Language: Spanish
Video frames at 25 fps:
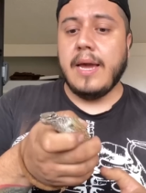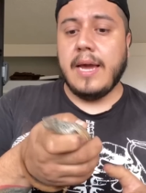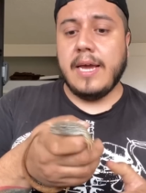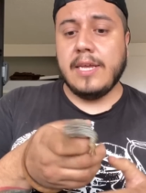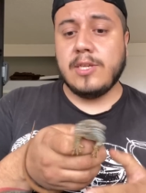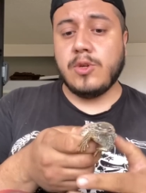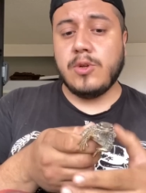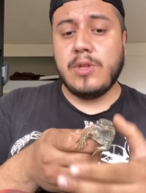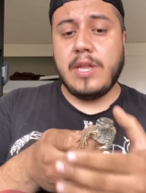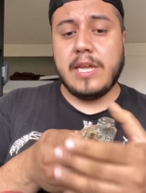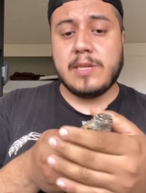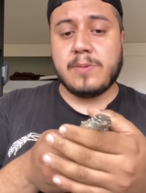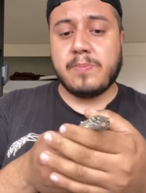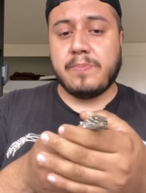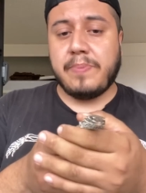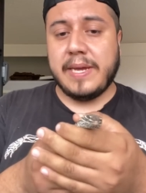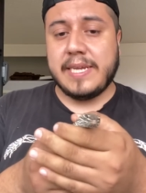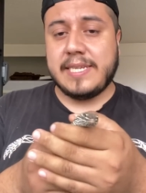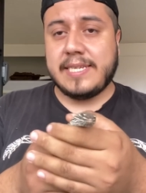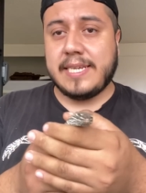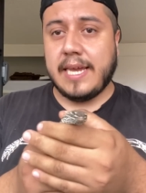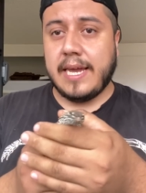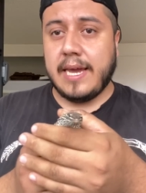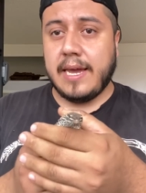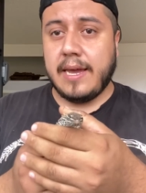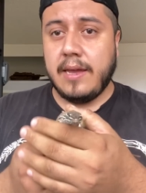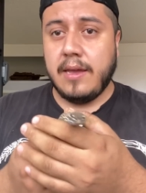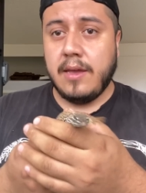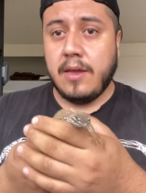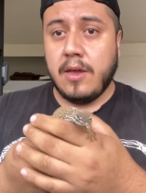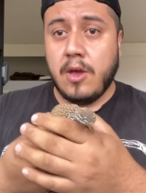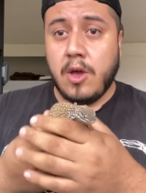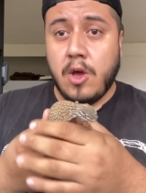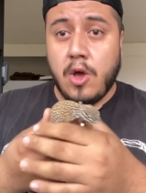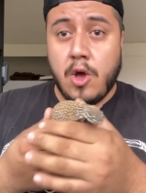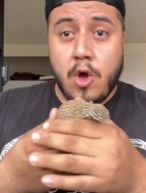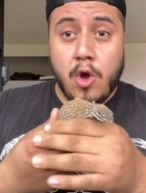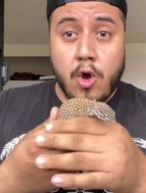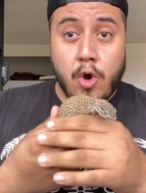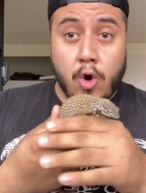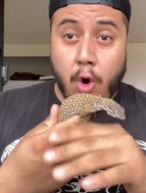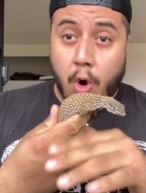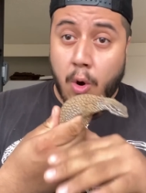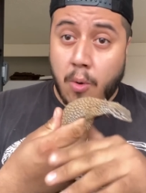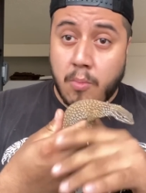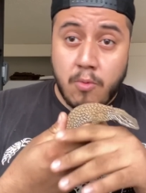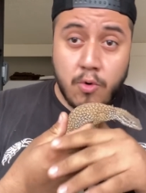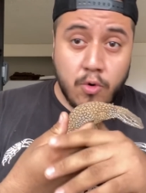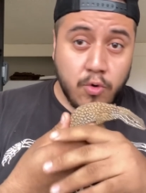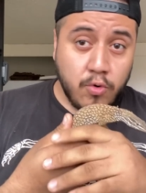Es una especie
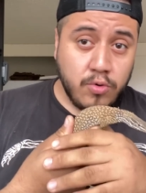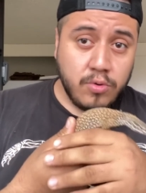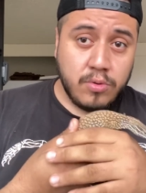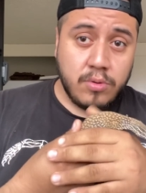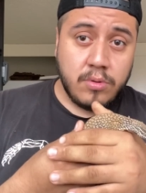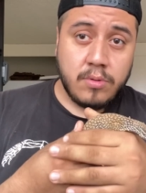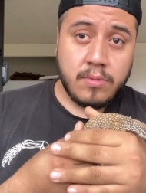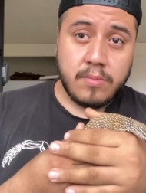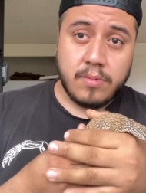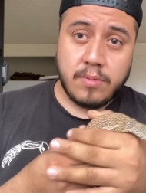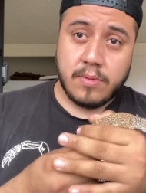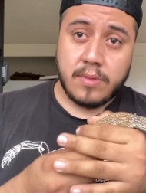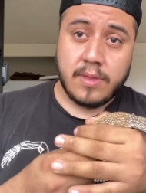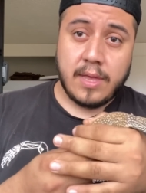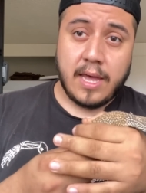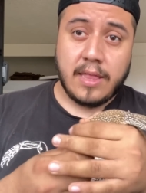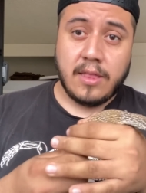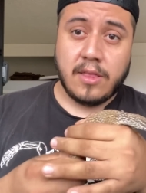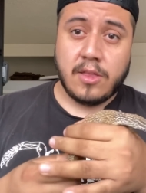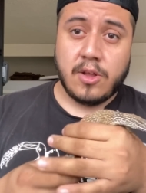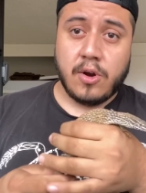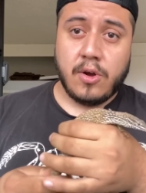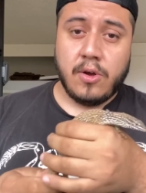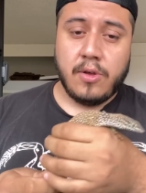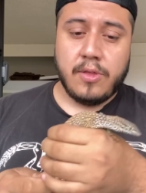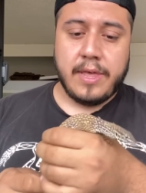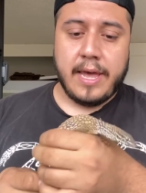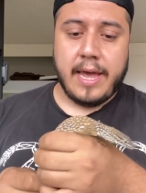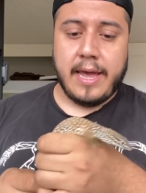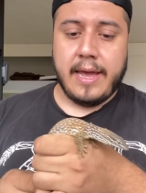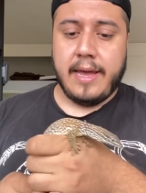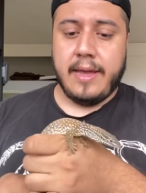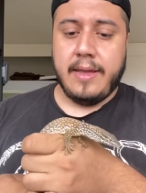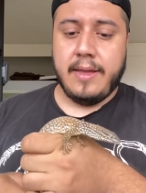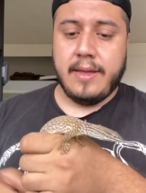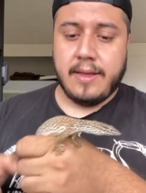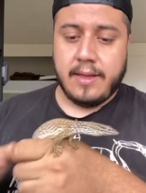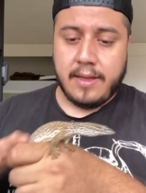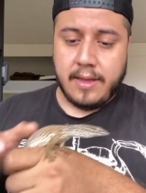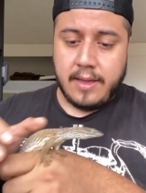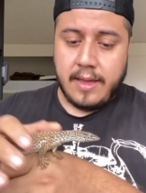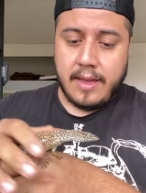común dentro de